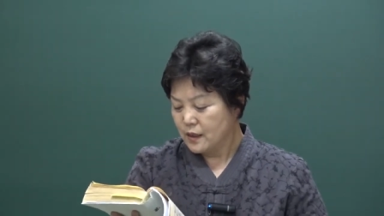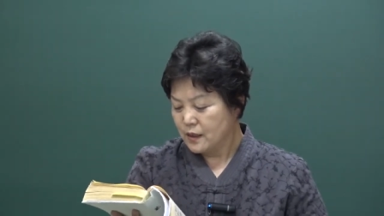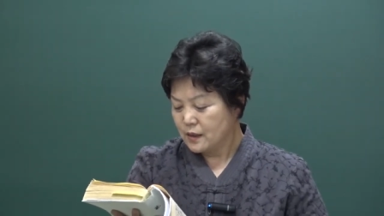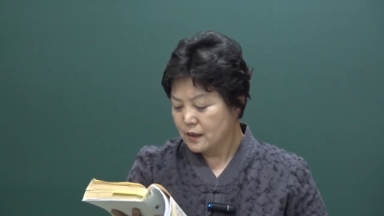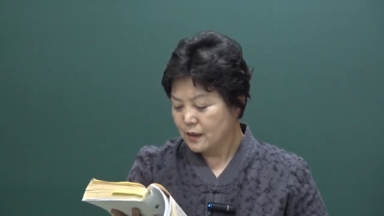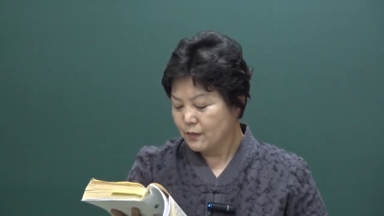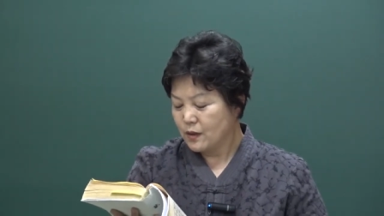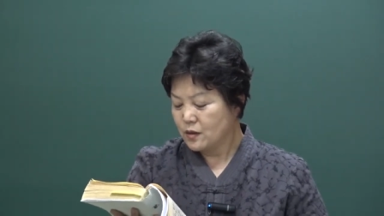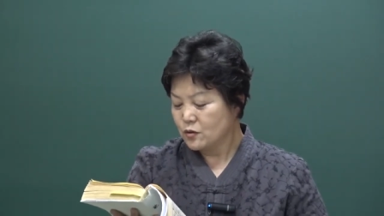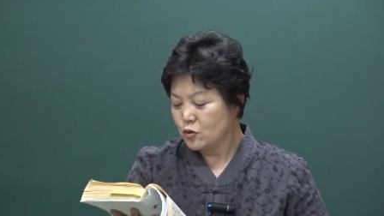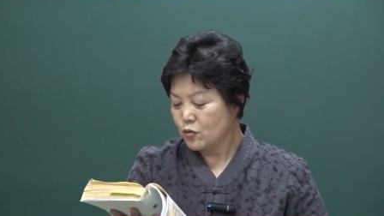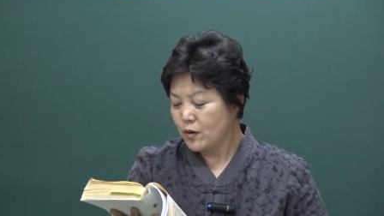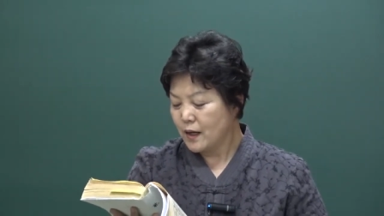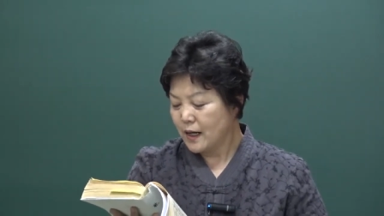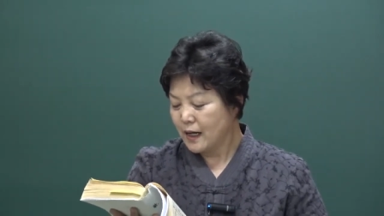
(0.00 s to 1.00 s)
그 다음에
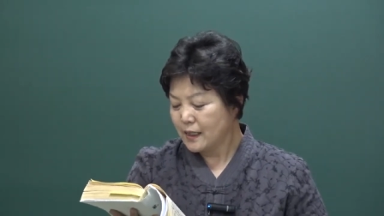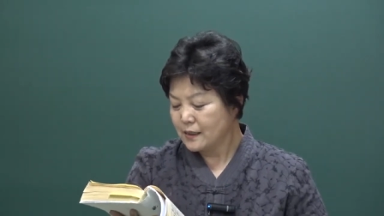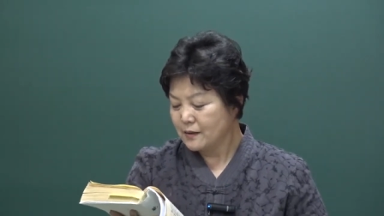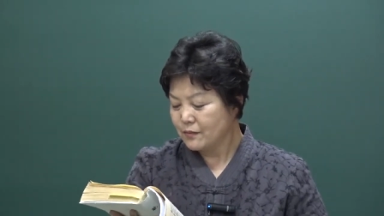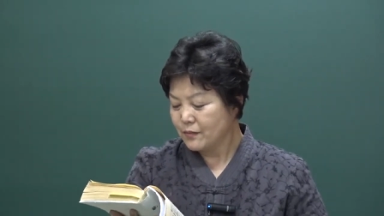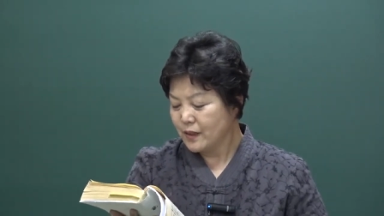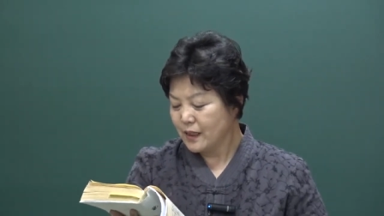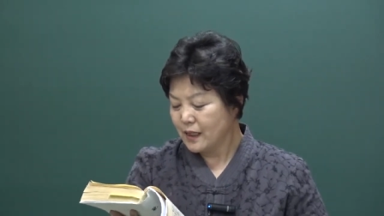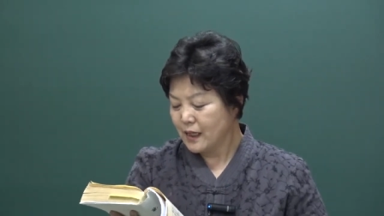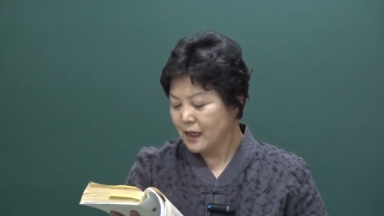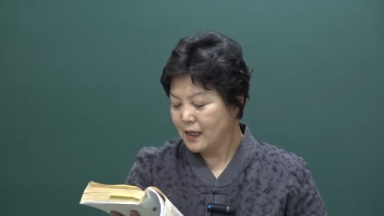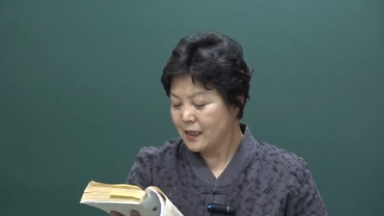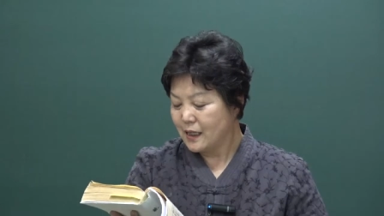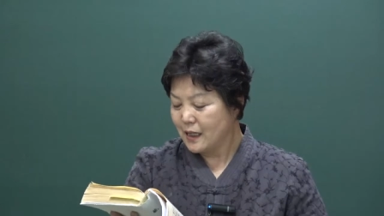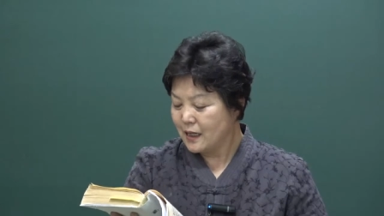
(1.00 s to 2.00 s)
좋아하는
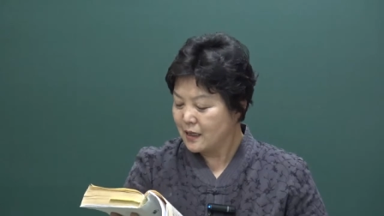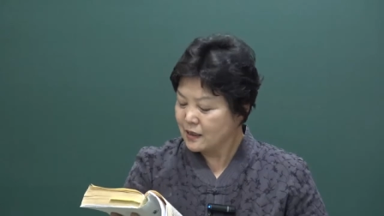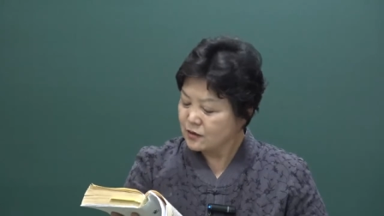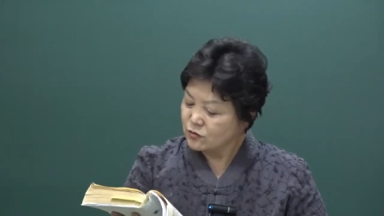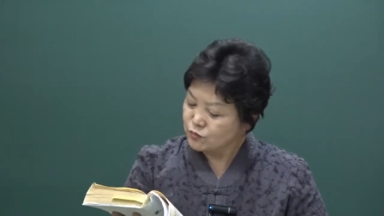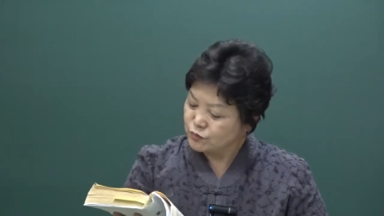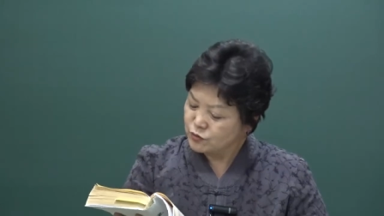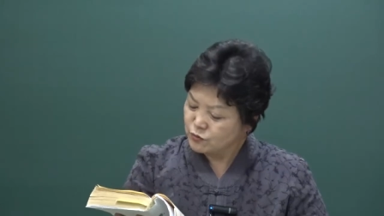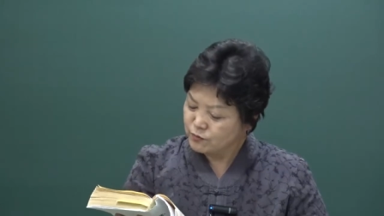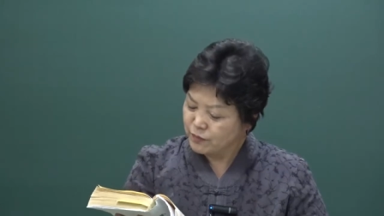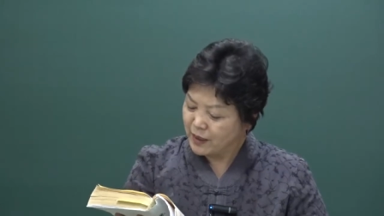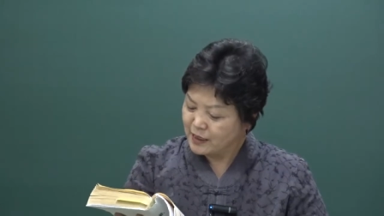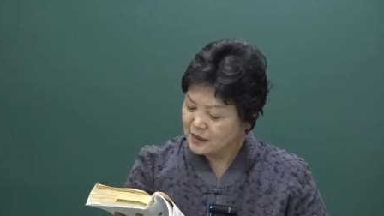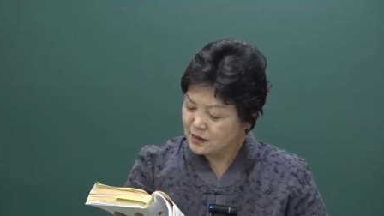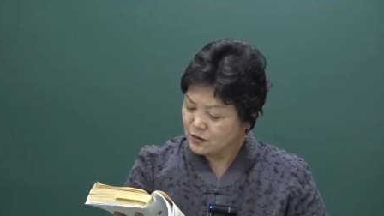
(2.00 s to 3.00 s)
바에 일푹
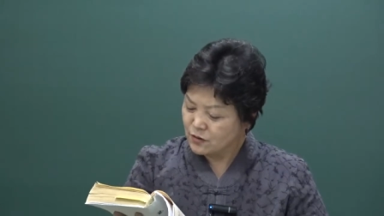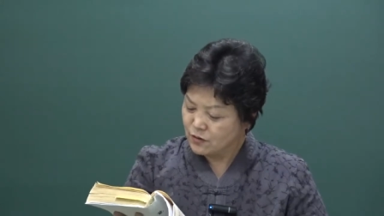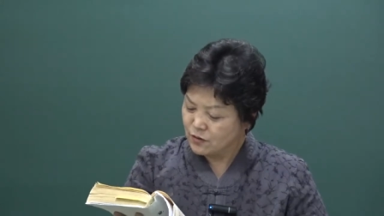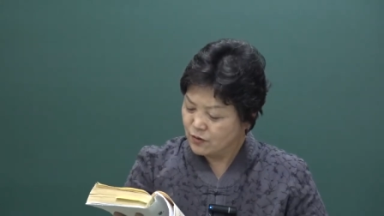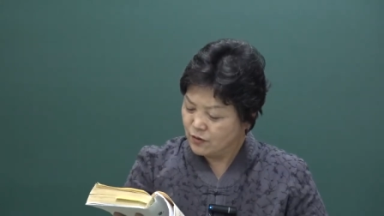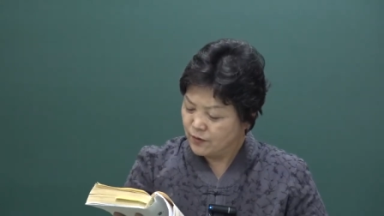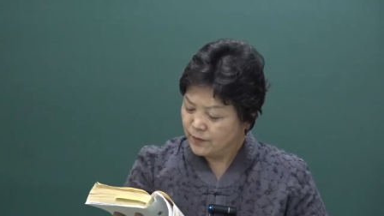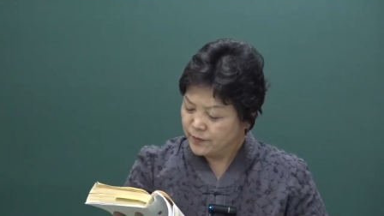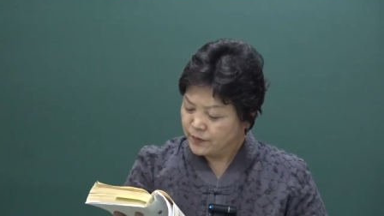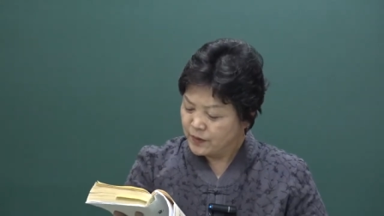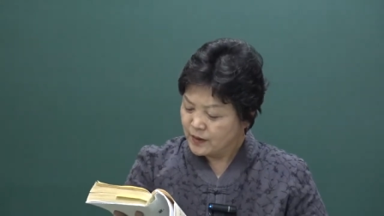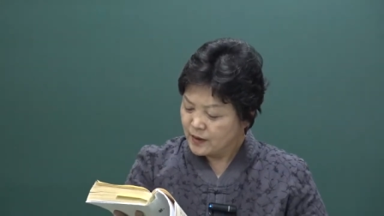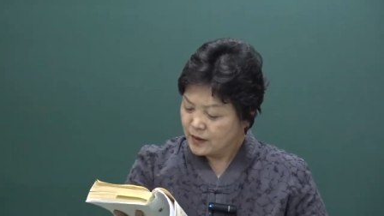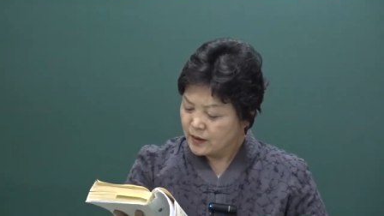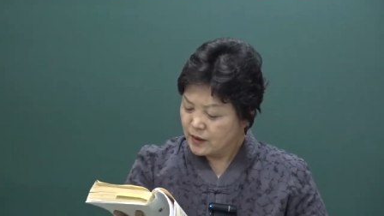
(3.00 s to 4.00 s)
빠지고
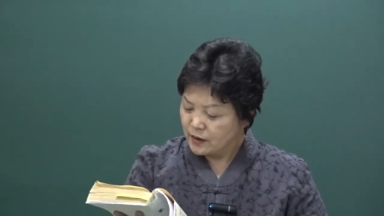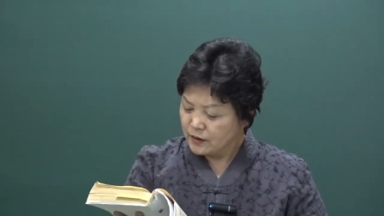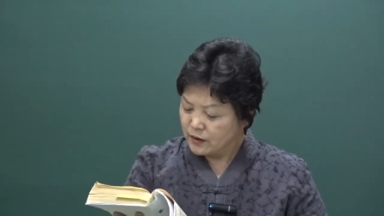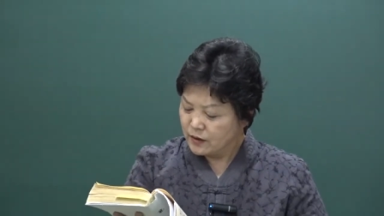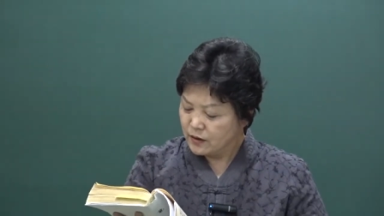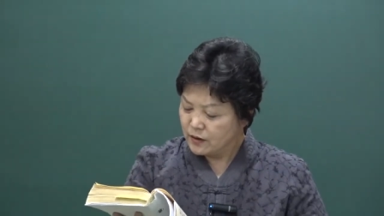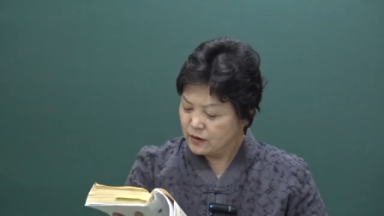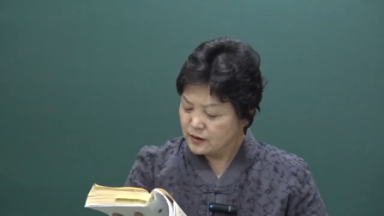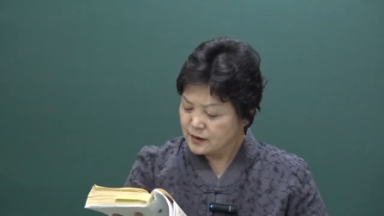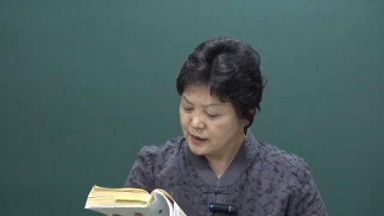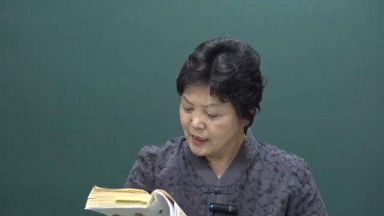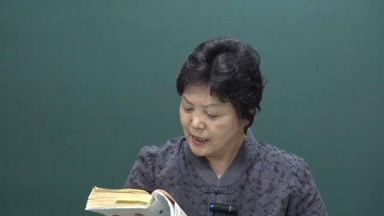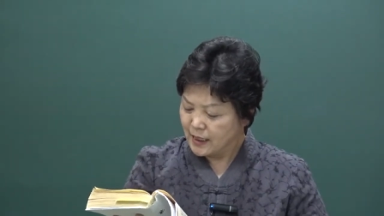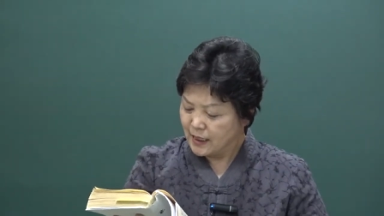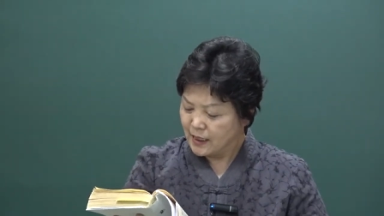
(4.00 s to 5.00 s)
견어
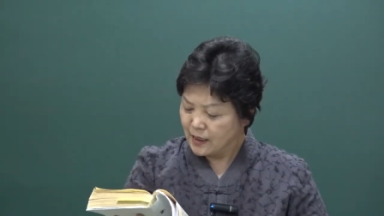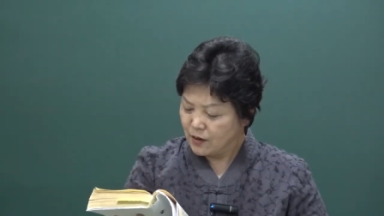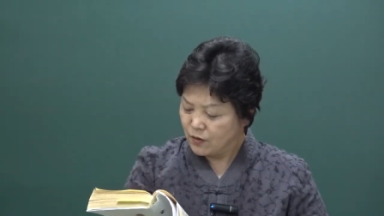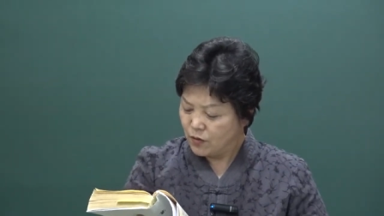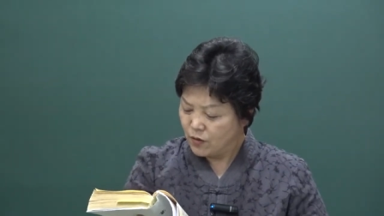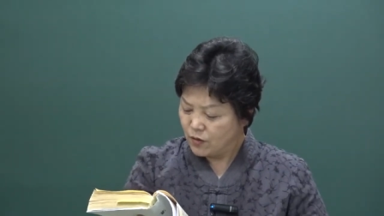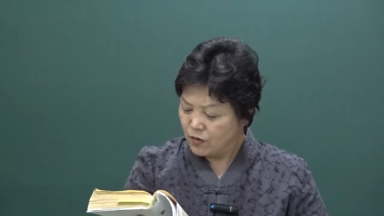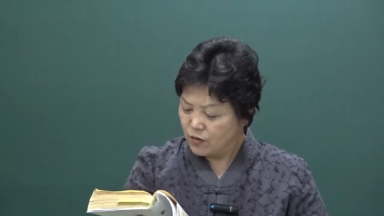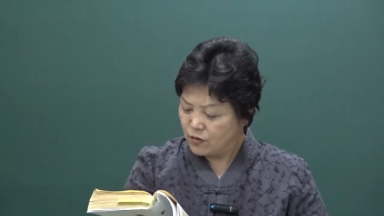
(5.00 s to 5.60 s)
사 호,